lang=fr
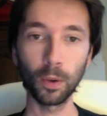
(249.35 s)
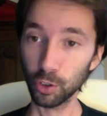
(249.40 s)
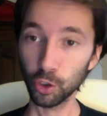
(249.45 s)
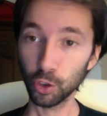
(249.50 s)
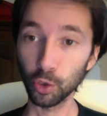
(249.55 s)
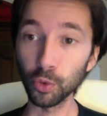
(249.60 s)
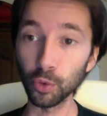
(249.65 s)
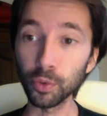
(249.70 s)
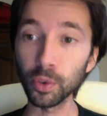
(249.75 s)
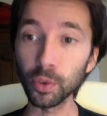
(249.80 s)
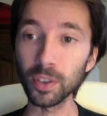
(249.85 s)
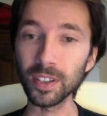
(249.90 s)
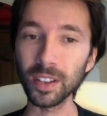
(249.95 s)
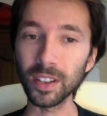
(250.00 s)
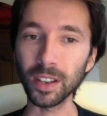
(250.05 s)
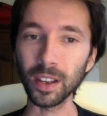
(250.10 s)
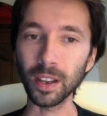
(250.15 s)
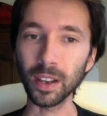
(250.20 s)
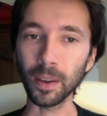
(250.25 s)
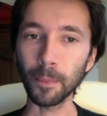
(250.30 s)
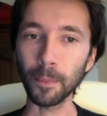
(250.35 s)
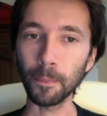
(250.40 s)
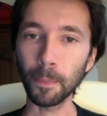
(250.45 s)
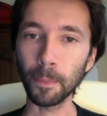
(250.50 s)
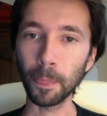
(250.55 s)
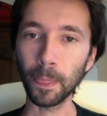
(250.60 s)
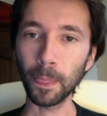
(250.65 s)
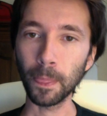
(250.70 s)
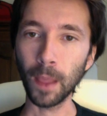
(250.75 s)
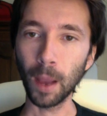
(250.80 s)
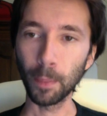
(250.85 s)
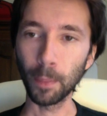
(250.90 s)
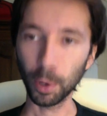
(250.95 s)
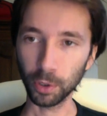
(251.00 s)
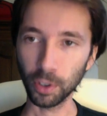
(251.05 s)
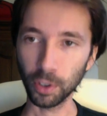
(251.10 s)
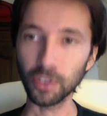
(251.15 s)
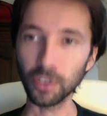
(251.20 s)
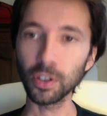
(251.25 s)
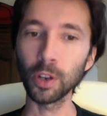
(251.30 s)
Je trouve que c'est
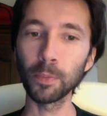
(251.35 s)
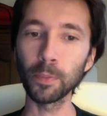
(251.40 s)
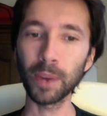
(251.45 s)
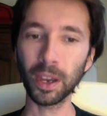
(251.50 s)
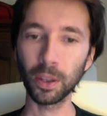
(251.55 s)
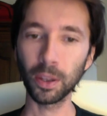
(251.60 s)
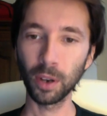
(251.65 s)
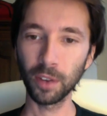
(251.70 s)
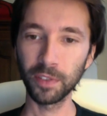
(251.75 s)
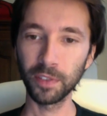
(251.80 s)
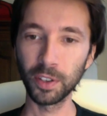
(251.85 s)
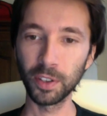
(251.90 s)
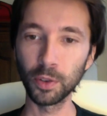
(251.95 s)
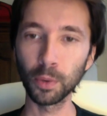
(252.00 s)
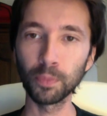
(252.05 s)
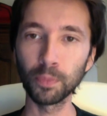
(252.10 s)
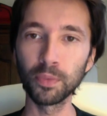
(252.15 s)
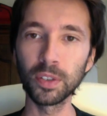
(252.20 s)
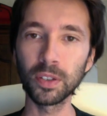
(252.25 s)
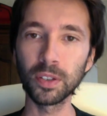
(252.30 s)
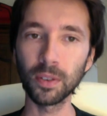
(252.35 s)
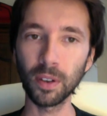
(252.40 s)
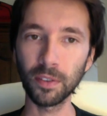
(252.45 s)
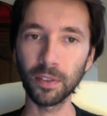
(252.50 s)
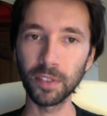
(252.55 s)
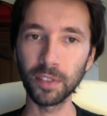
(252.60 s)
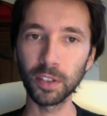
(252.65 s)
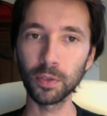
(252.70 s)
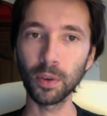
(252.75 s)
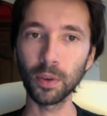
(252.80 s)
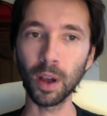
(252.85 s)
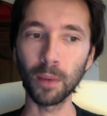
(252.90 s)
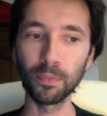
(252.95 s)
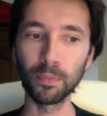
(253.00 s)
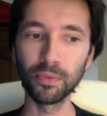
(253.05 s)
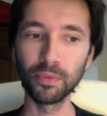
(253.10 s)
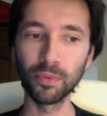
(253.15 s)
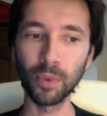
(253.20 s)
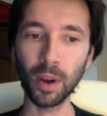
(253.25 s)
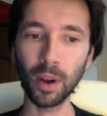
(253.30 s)
important de s'en apparaître dans la fiction, puisque la fiction a un
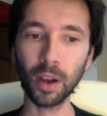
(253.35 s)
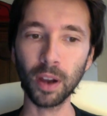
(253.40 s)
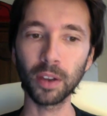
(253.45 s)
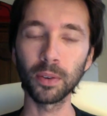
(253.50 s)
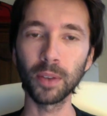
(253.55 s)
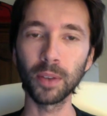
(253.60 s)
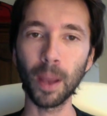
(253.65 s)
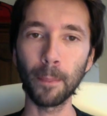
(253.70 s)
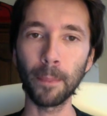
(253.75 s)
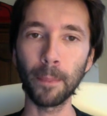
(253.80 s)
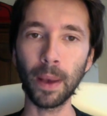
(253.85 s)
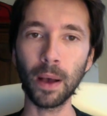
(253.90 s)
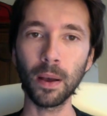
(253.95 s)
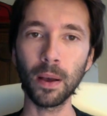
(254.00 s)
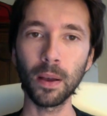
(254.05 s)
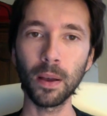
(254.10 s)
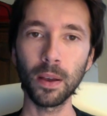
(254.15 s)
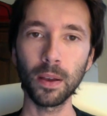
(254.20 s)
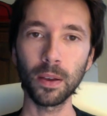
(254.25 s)
pouvoir que n'a pas,